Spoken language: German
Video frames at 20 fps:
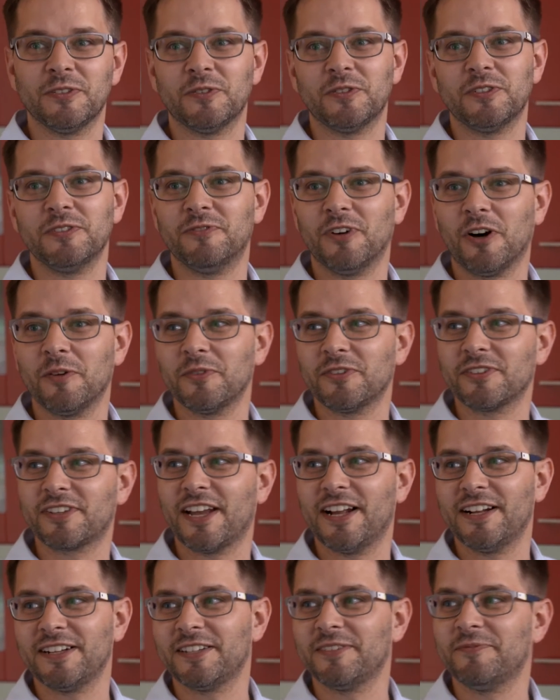und Wärme und
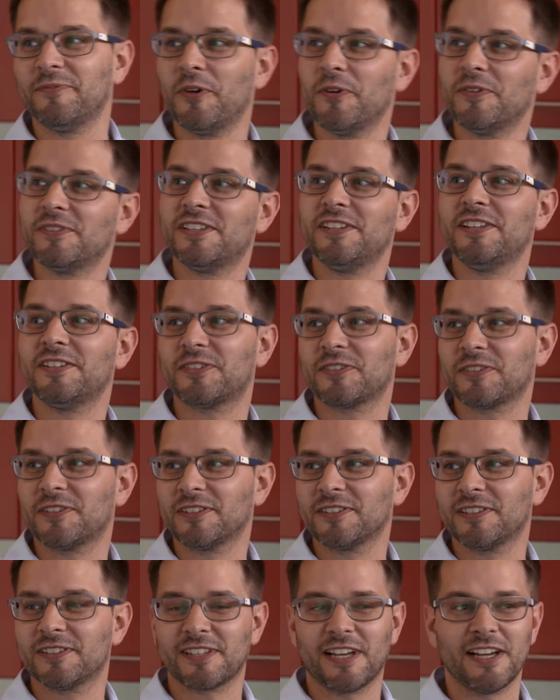Kälte mögen sie nicht so
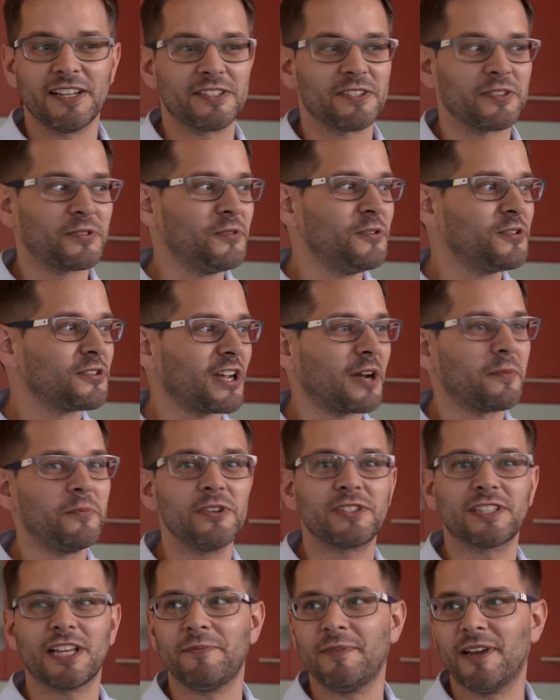gern. Das heißt, der Kühlschrank
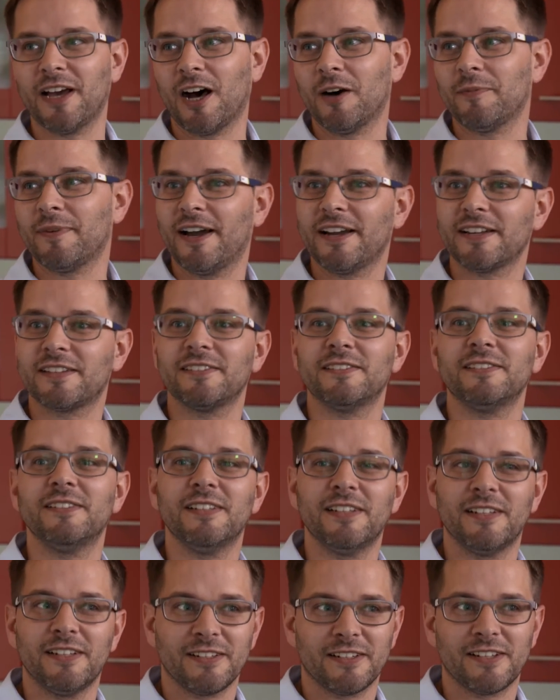muss dann mehr arbeiten.
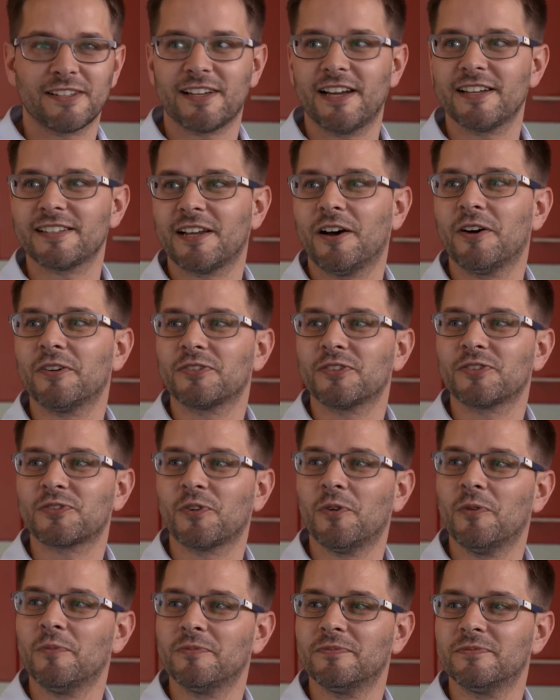Das heißt, auch der
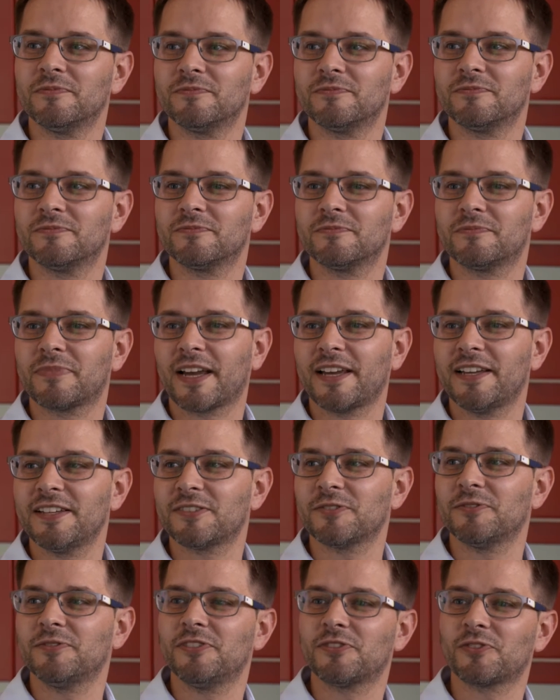Strom
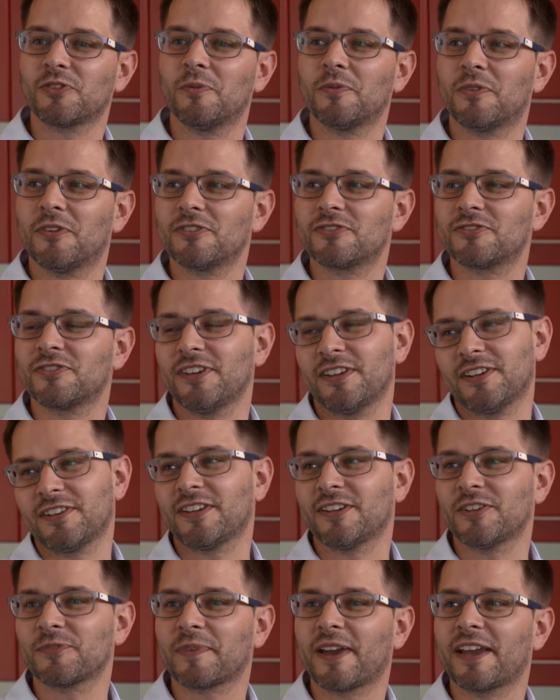Preis und die Stromkosten gehen
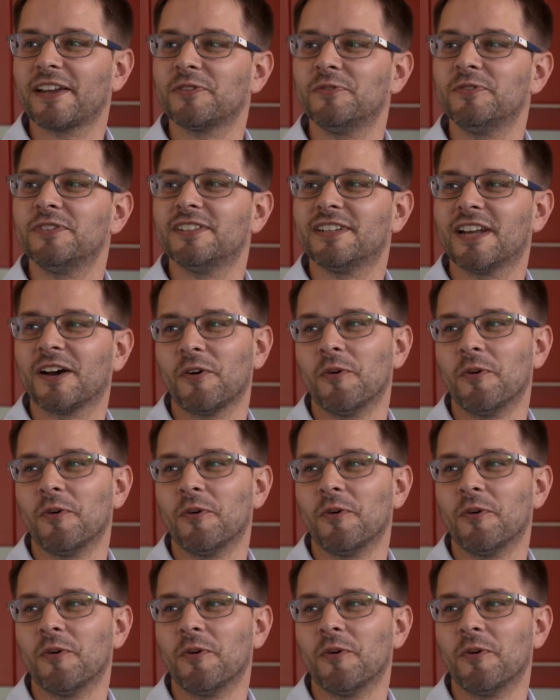natürlich entsprechend gut nach